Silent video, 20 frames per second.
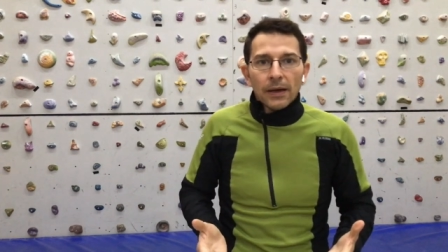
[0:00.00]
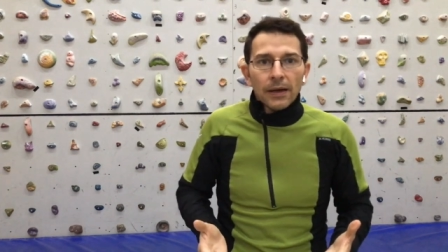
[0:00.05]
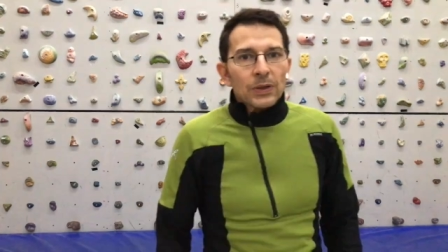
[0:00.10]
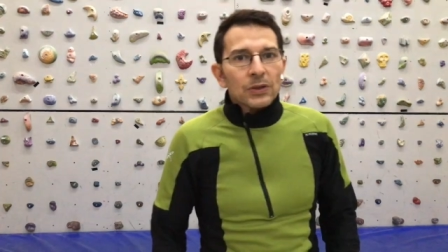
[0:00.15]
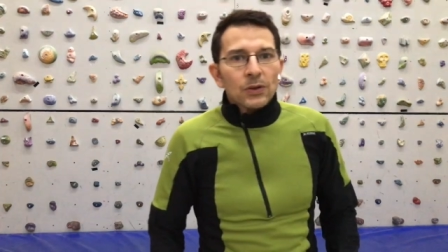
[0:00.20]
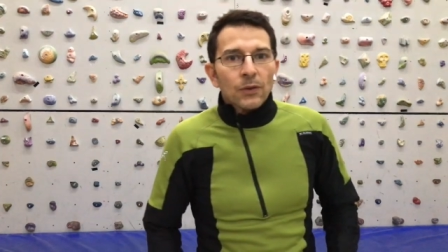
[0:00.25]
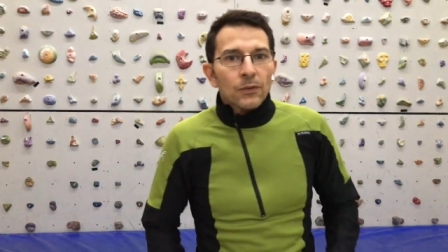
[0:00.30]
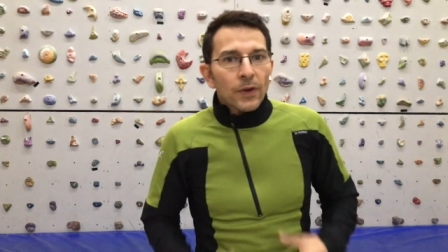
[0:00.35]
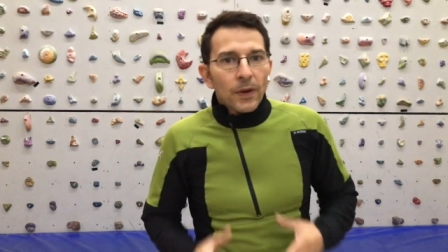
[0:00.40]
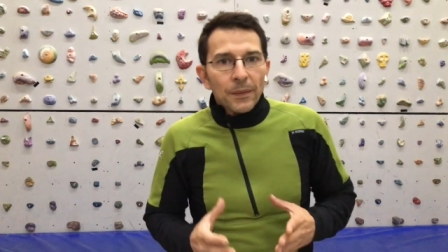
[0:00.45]

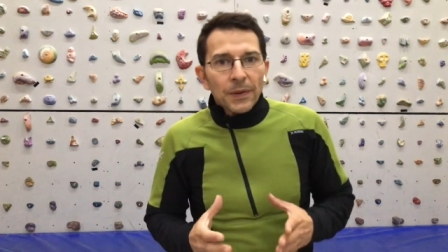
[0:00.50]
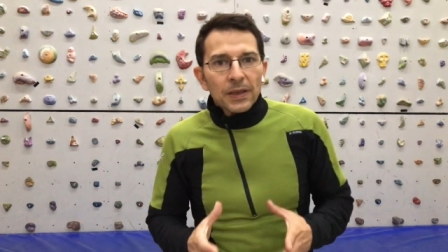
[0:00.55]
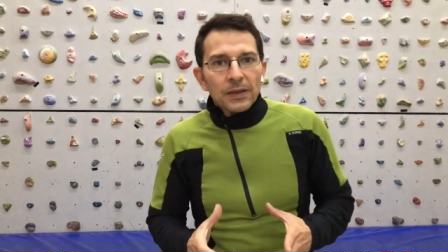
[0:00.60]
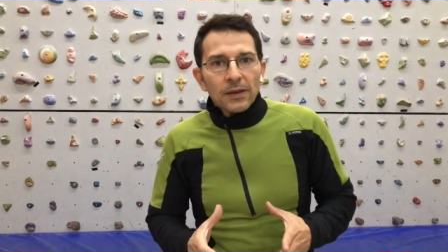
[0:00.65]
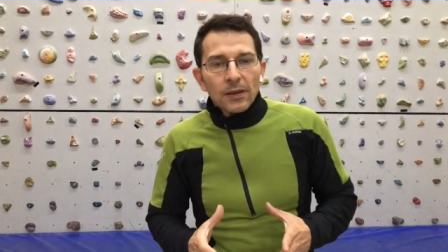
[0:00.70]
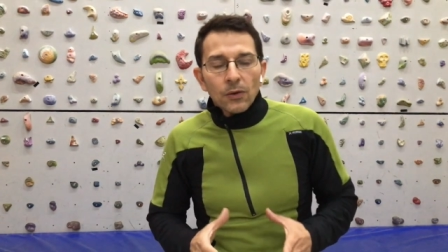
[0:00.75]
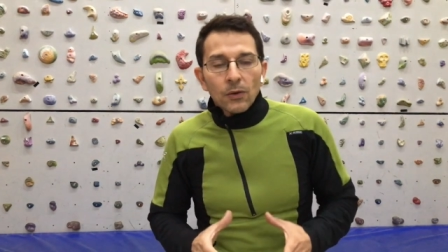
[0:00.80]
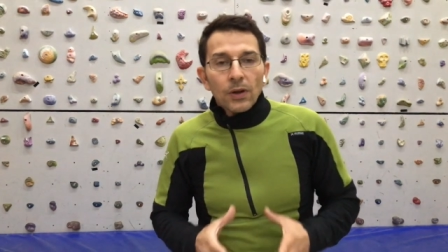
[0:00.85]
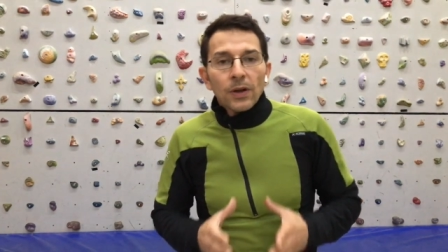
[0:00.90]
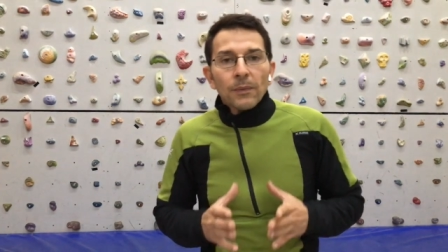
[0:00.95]
Questo
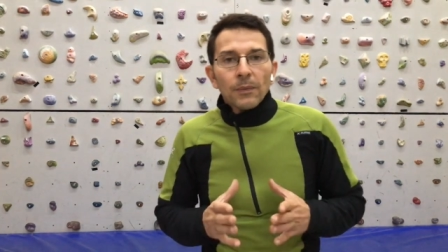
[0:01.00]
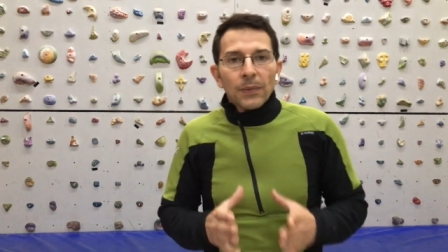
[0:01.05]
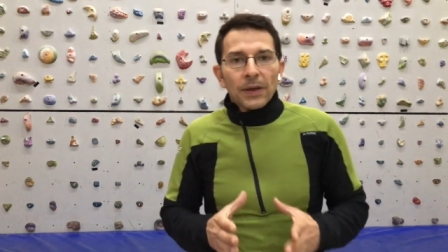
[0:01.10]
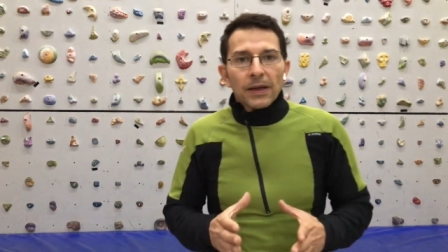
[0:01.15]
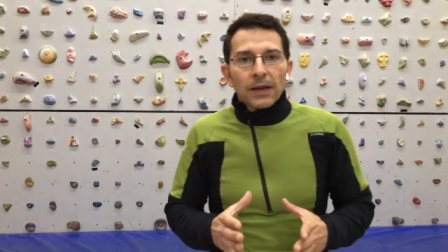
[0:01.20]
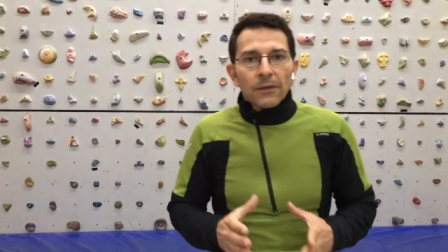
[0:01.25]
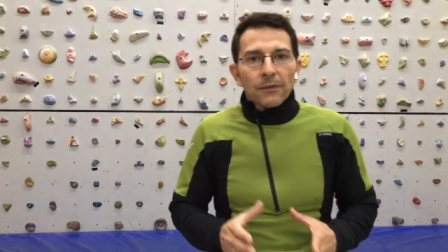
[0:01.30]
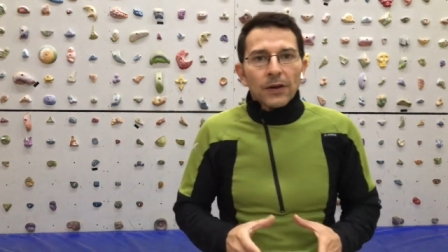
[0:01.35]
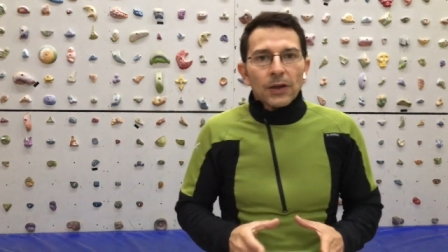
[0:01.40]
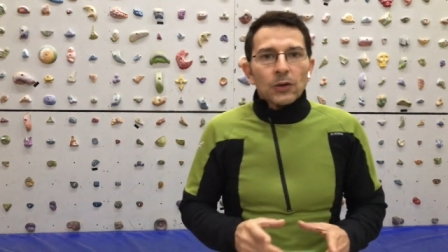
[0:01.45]
ovviamente non
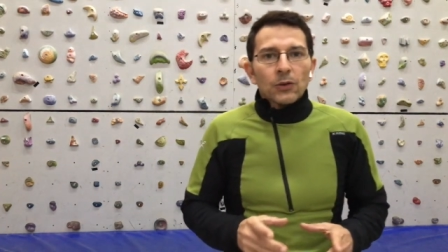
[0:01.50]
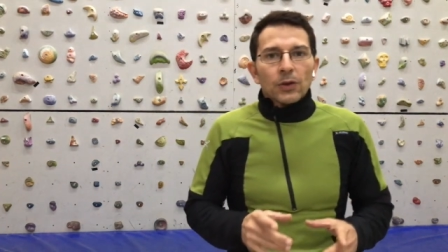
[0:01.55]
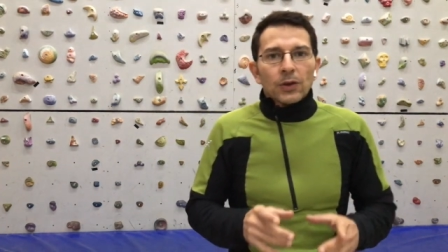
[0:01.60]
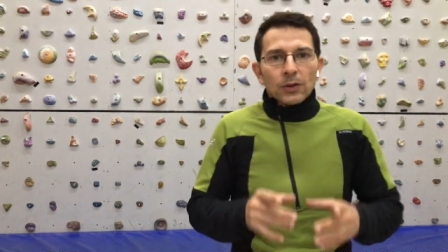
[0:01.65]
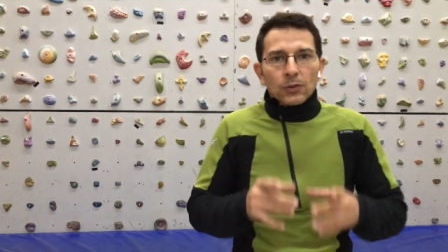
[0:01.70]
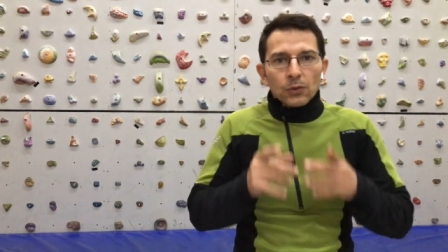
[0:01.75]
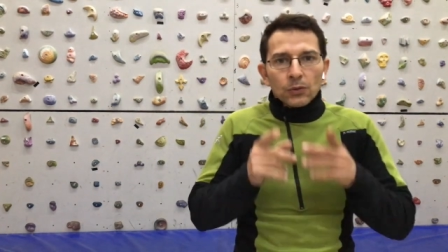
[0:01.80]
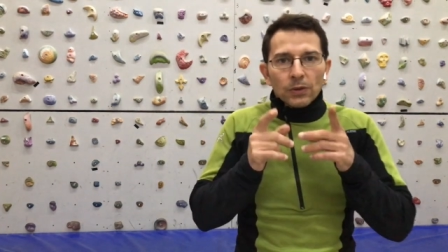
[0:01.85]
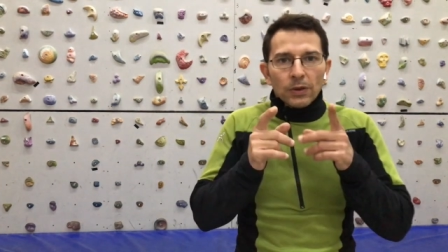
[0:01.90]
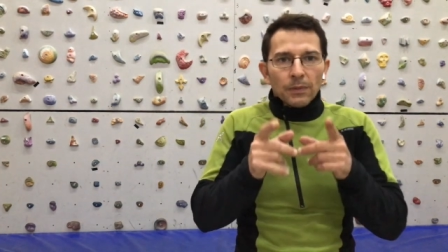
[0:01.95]
implica il fatto
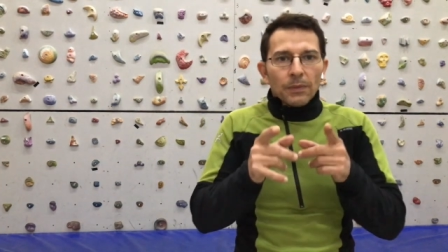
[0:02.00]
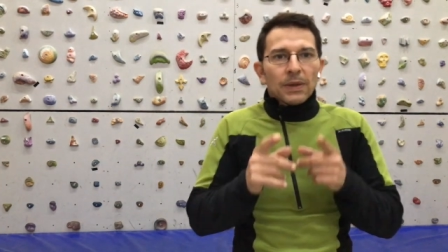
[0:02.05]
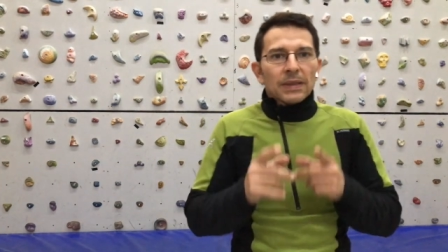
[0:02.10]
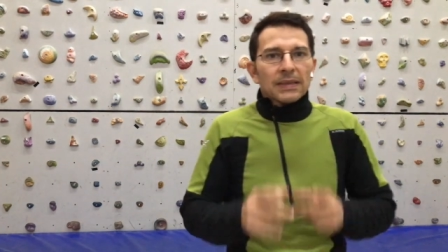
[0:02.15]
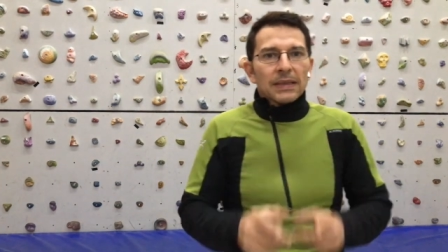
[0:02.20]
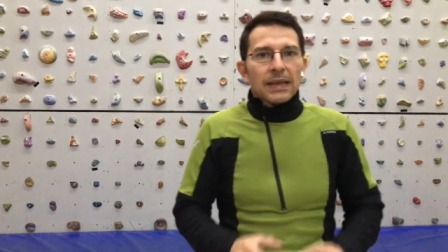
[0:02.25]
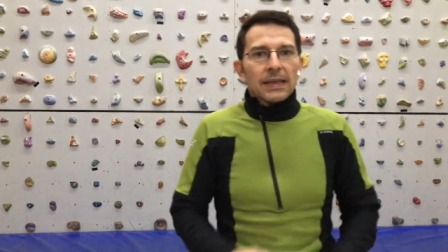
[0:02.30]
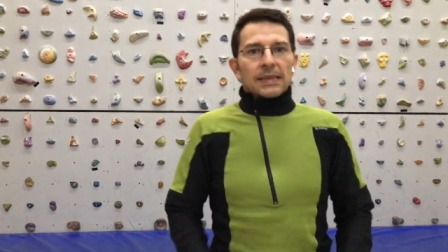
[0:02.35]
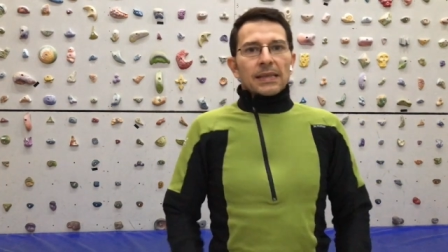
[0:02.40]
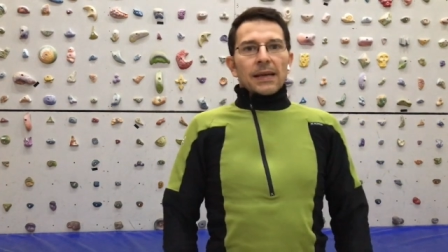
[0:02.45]
che tu debba
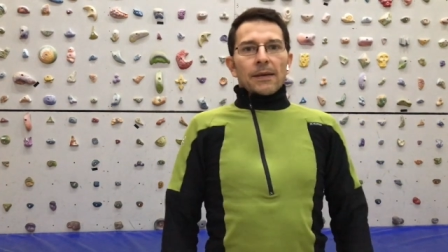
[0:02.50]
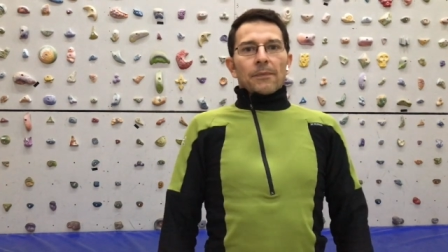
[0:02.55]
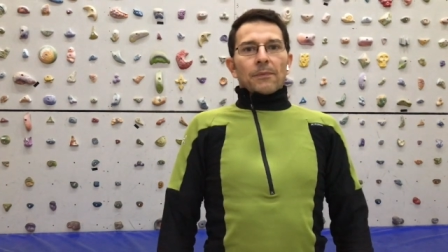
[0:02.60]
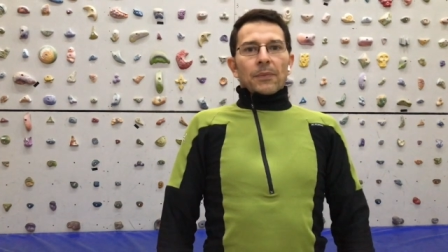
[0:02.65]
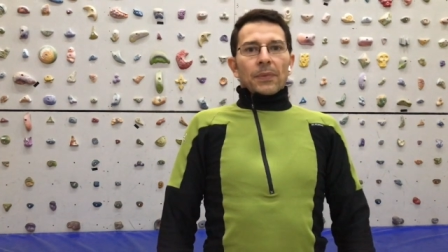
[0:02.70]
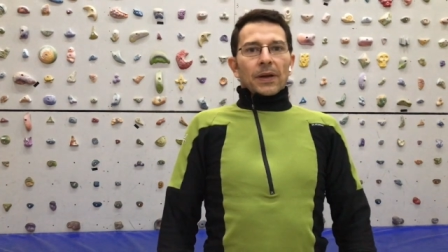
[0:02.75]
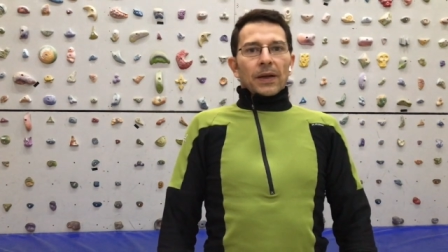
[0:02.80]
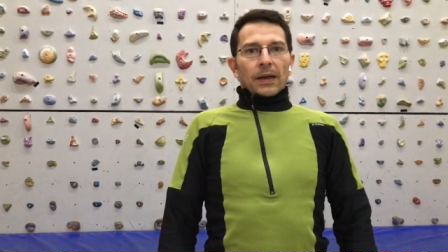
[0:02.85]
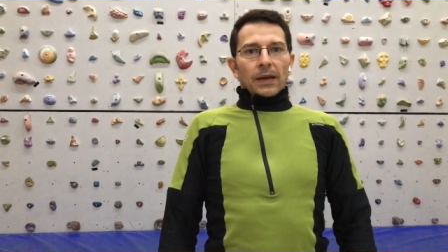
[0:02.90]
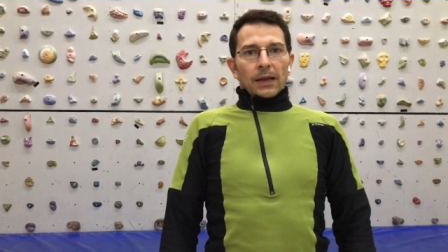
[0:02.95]
stare
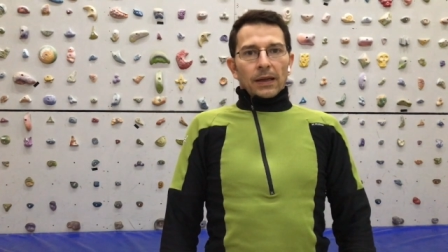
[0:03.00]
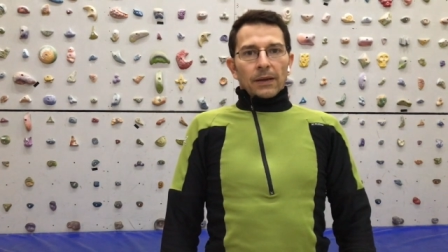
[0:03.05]
sempre